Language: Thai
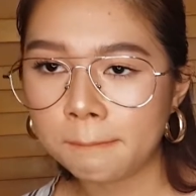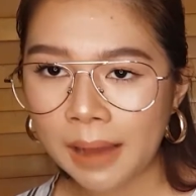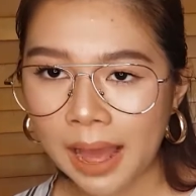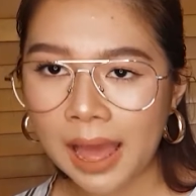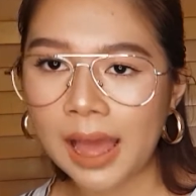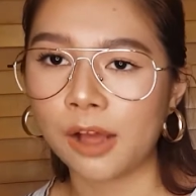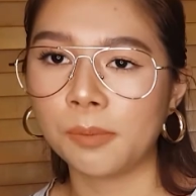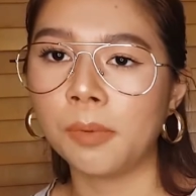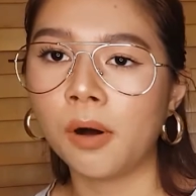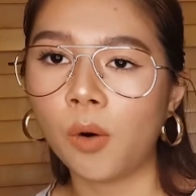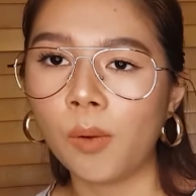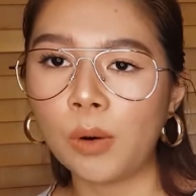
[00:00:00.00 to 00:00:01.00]
มากๆ
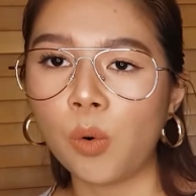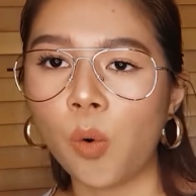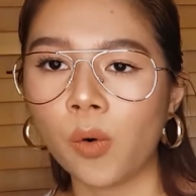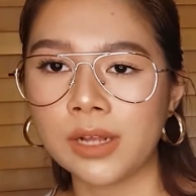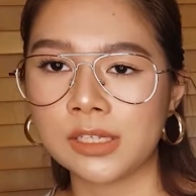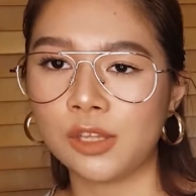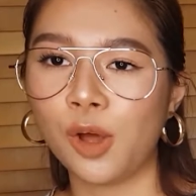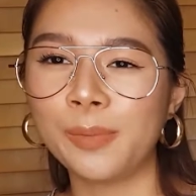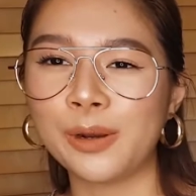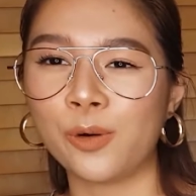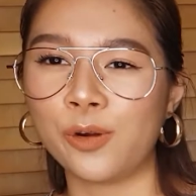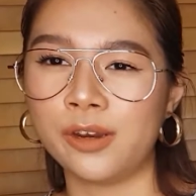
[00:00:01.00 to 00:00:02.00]
เพราะว่าอุกจะต้อง
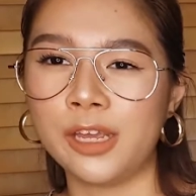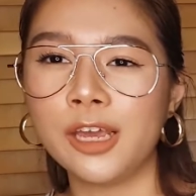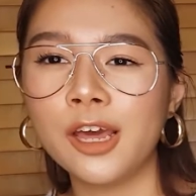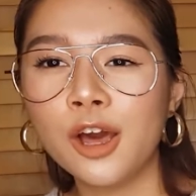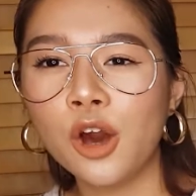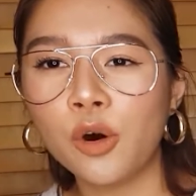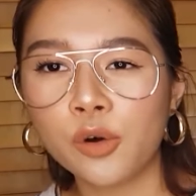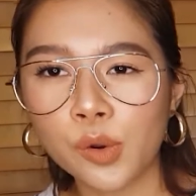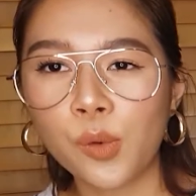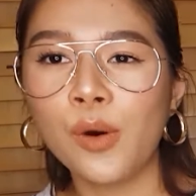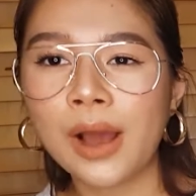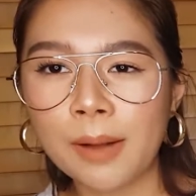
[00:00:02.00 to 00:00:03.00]
เป็นคนที่
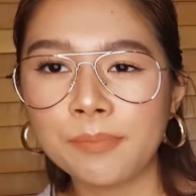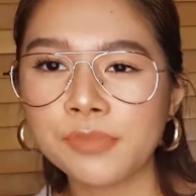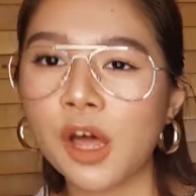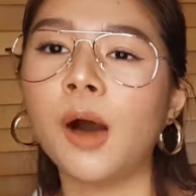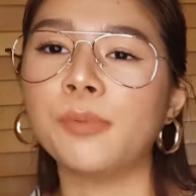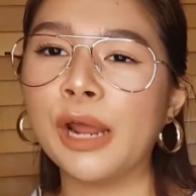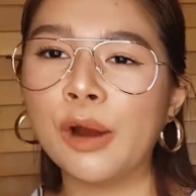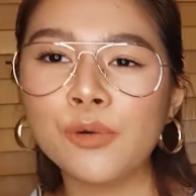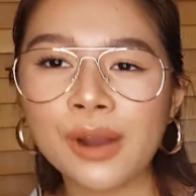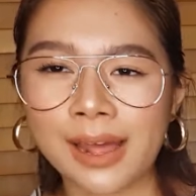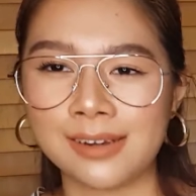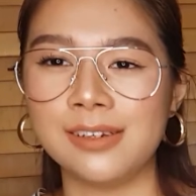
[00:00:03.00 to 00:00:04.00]
รู้คำตอบเท่า
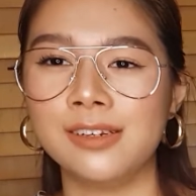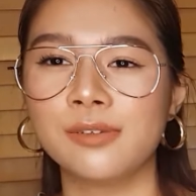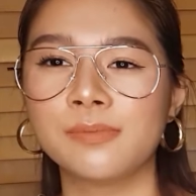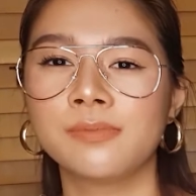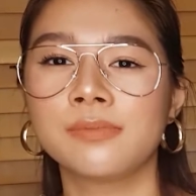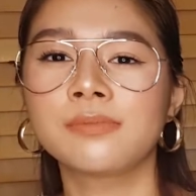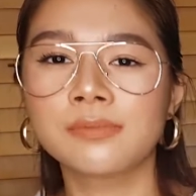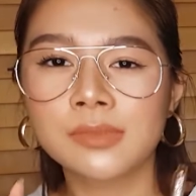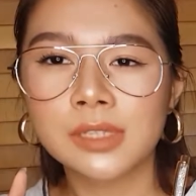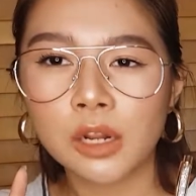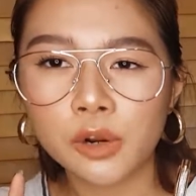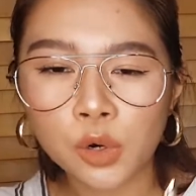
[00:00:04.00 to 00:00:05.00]
นั้น
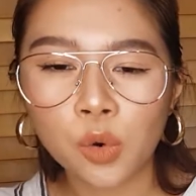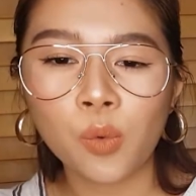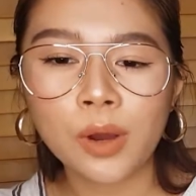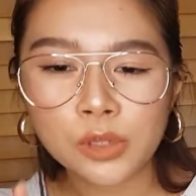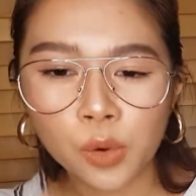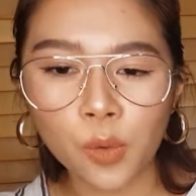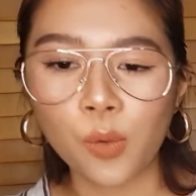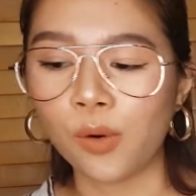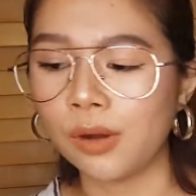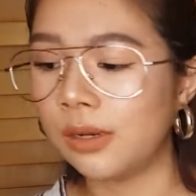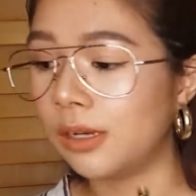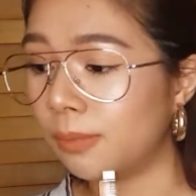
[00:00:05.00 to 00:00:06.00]
รู้ว่าถูก
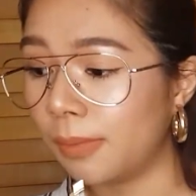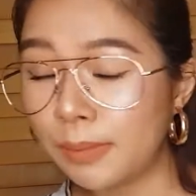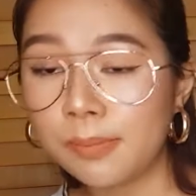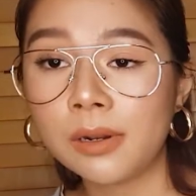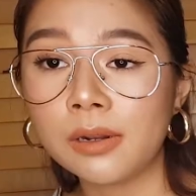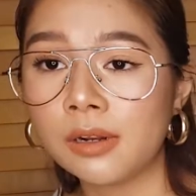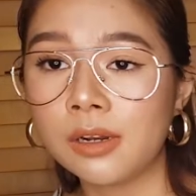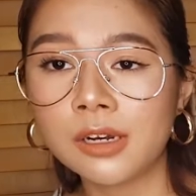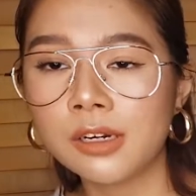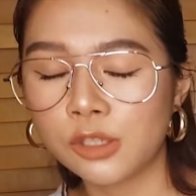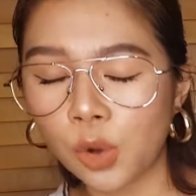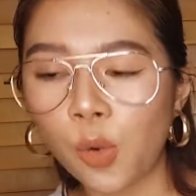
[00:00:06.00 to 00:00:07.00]
หรือไม่
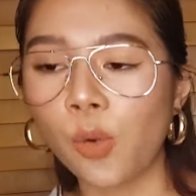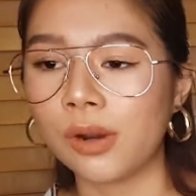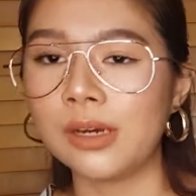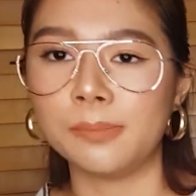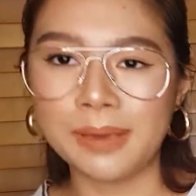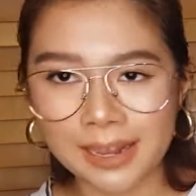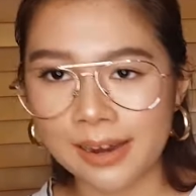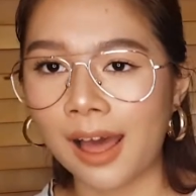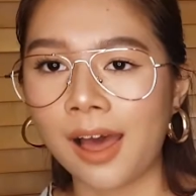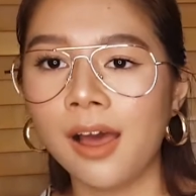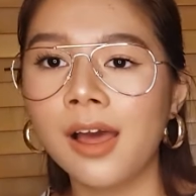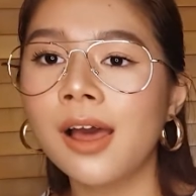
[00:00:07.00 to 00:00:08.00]
คือถูกหรือผิดอ่ะ
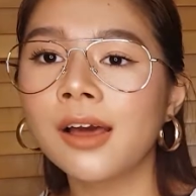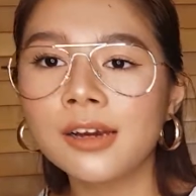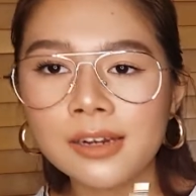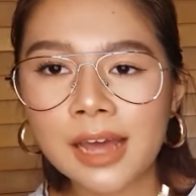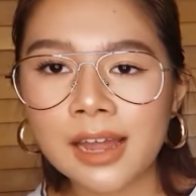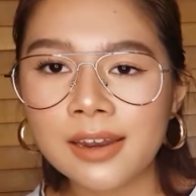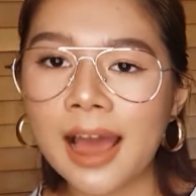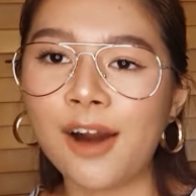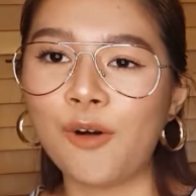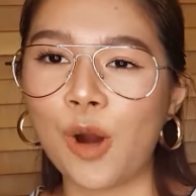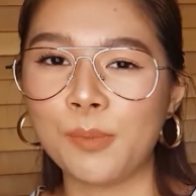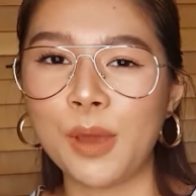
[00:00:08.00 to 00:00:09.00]
คือถ้าเดา
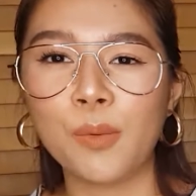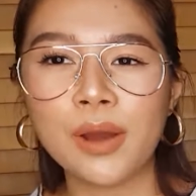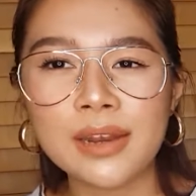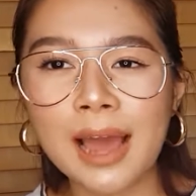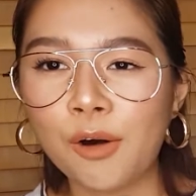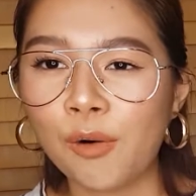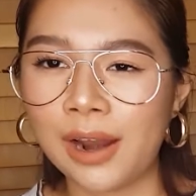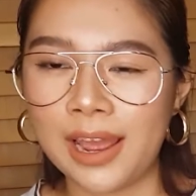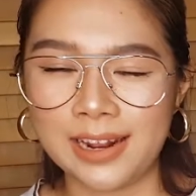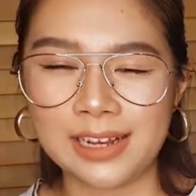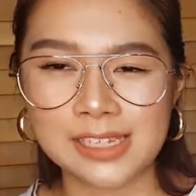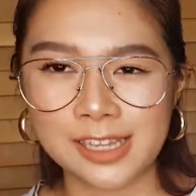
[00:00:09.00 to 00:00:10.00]
อ่ะไม่ว่าเดาอะไร
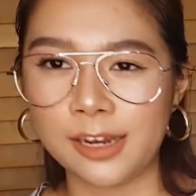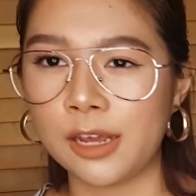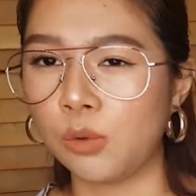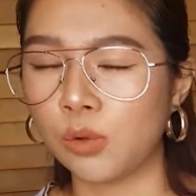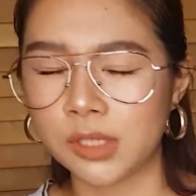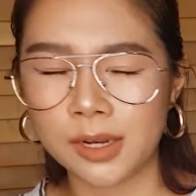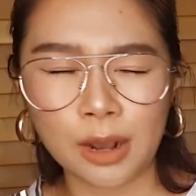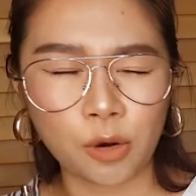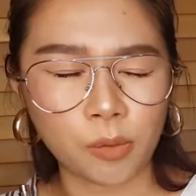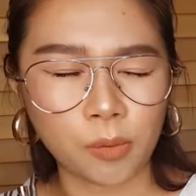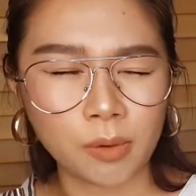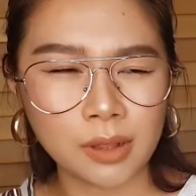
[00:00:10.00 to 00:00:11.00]
ทั้งสิ้นเนี่ยอุกจะเดา
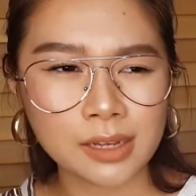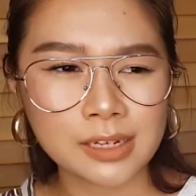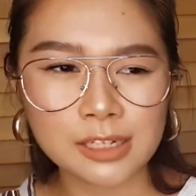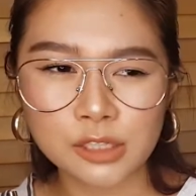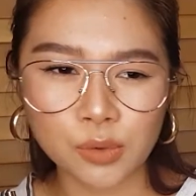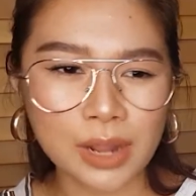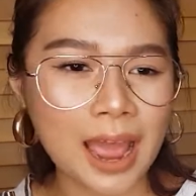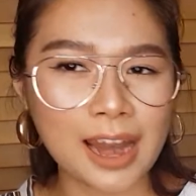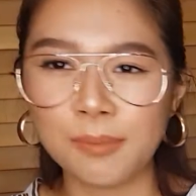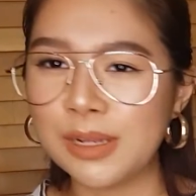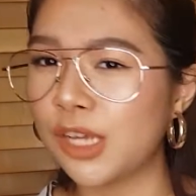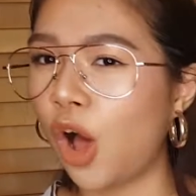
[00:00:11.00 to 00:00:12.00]
คือสุดท้ายแล้
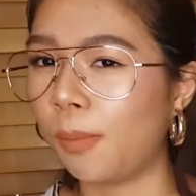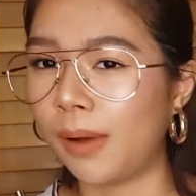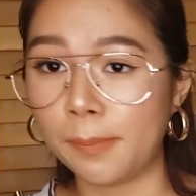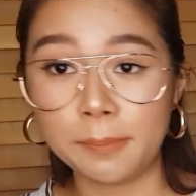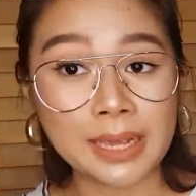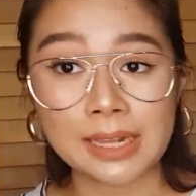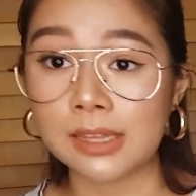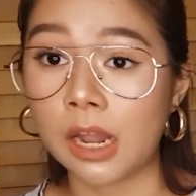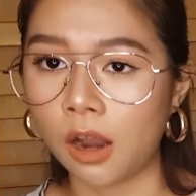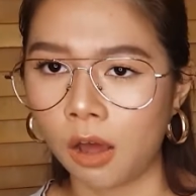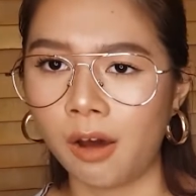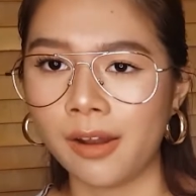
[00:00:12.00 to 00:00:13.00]
วมันจะออกมาผิดต
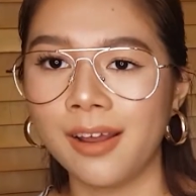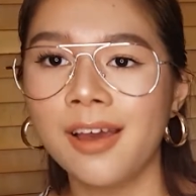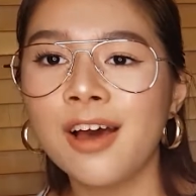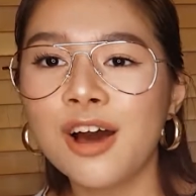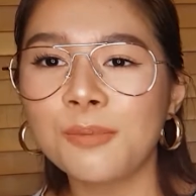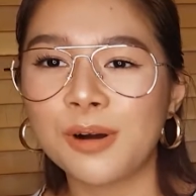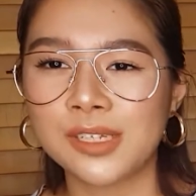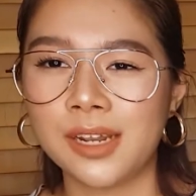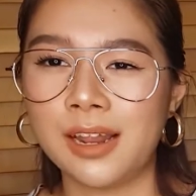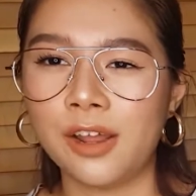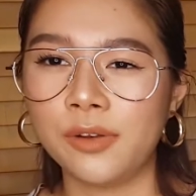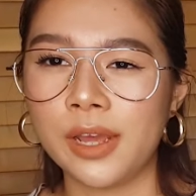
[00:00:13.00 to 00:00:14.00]
ลอดเพราะฉะ
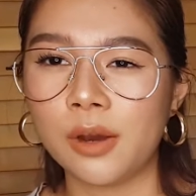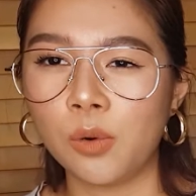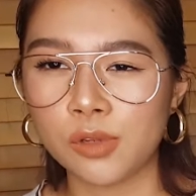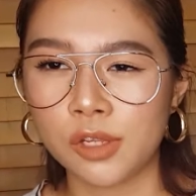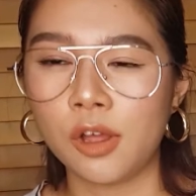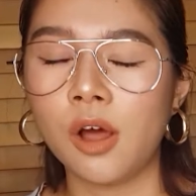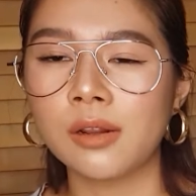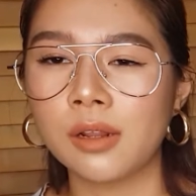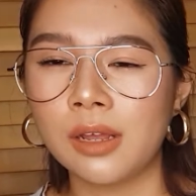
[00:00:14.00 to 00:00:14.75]
นั้นแล้วเนี่ยอุกจะต้อง